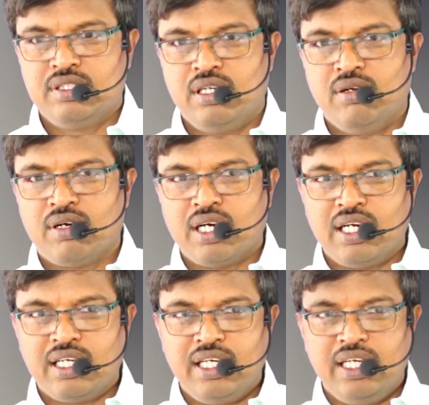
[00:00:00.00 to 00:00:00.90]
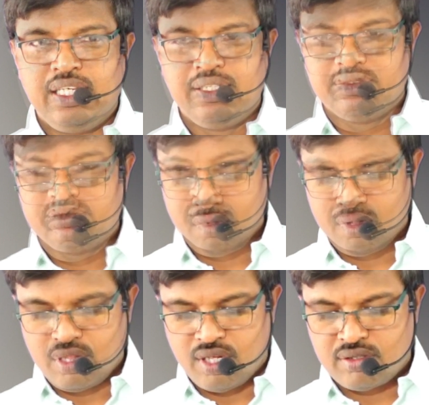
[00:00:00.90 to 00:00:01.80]
ఈ లోకానికి
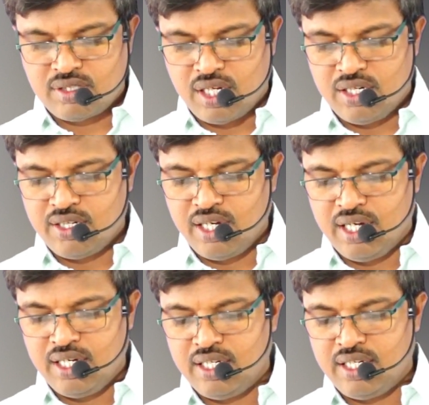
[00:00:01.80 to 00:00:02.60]
తనకు తానుగా